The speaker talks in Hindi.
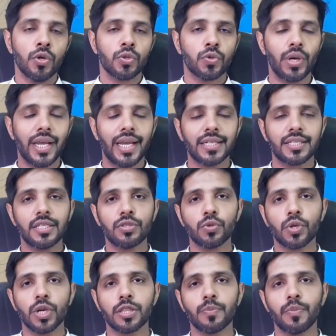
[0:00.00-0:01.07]
तो ऐसी
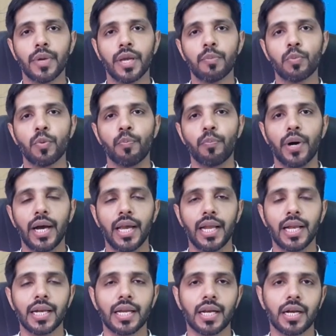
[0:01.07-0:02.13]
सूरत में
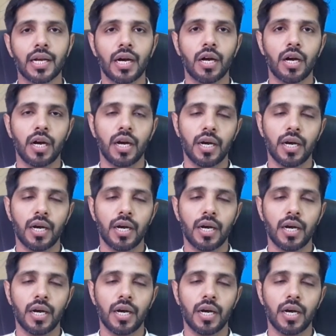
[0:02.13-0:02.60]
मोबाइल का